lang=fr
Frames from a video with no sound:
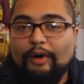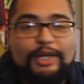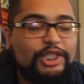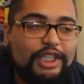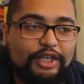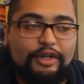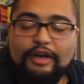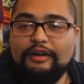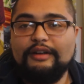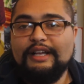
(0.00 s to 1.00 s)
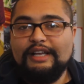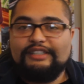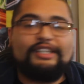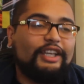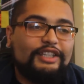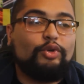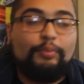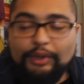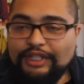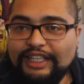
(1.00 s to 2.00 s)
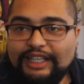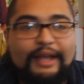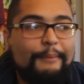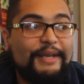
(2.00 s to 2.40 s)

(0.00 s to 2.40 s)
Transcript: en Magical Girl, c'est ridicule peut-être,